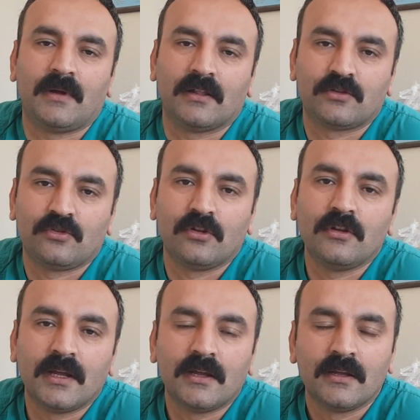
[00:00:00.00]
6
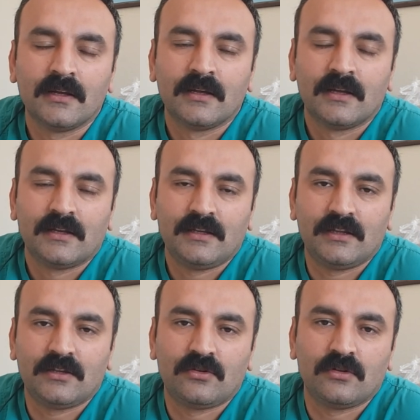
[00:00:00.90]
kiloyla ile
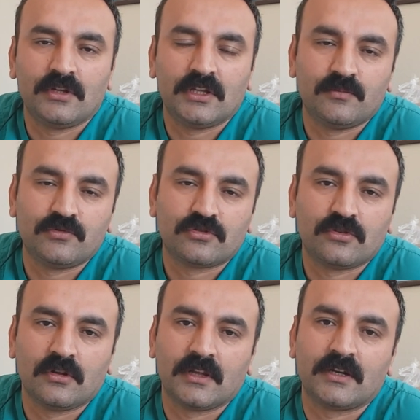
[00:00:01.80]
7 kilo, 7,5
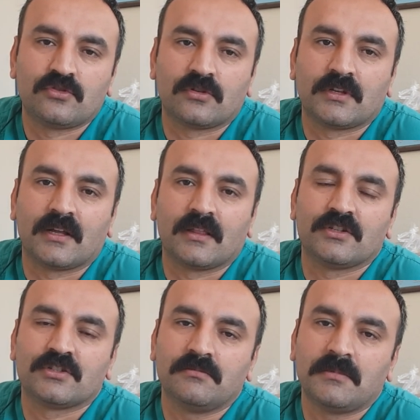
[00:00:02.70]
kilolara çok
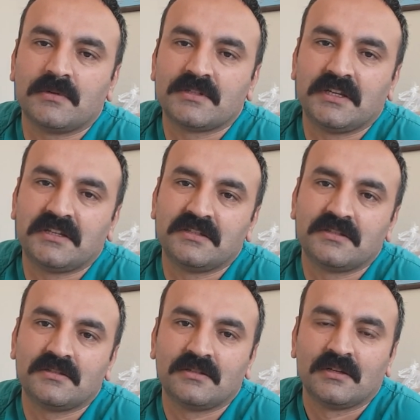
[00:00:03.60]
yaklaştım ama
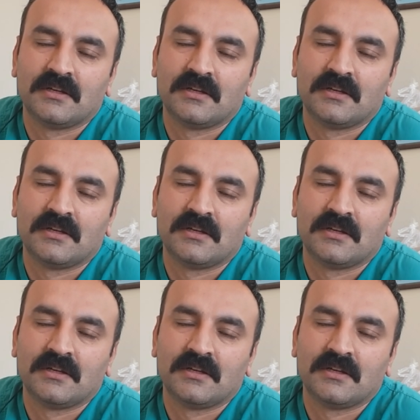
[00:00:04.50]
8